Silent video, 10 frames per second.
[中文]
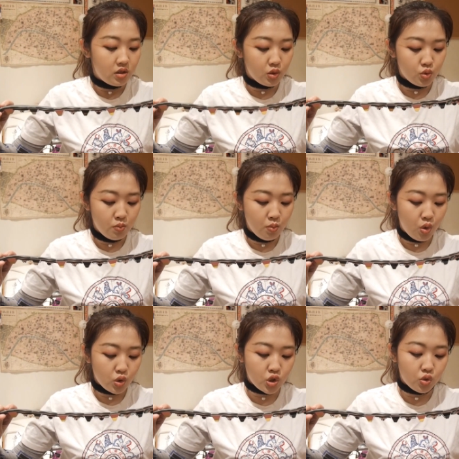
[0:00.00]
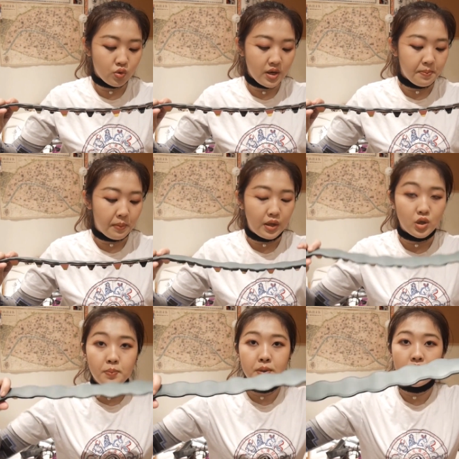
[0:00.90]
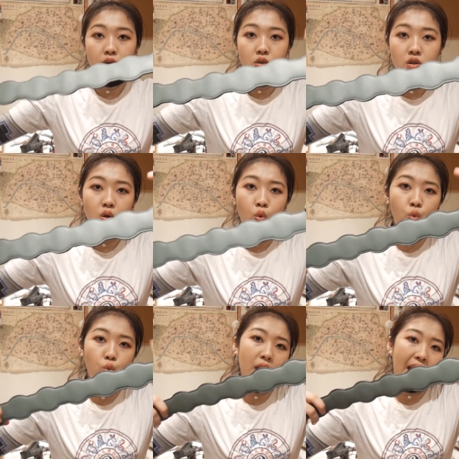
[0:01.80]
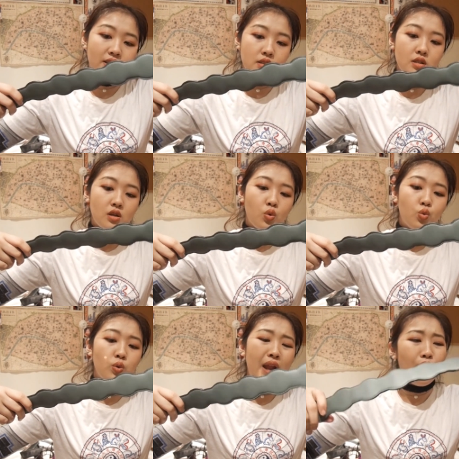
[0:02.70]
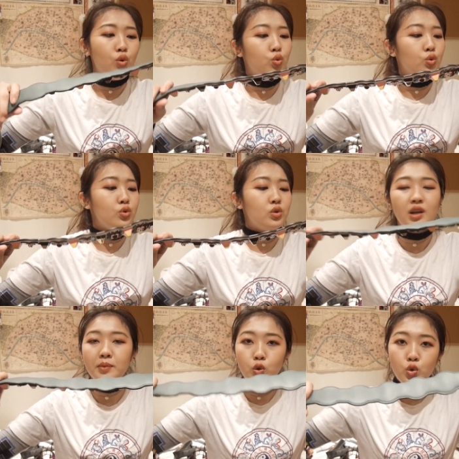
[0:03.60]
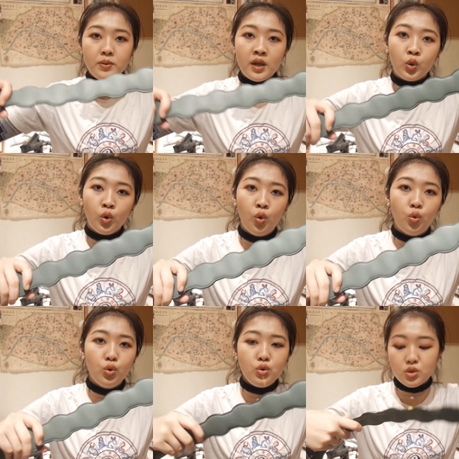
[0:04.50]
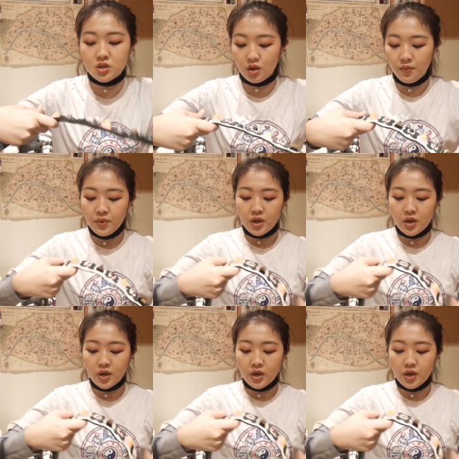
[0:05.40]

叫做 Moss Green 吧，一个偏湖蓝色，湖蓝湖绿，应该绿偏多湖绿色。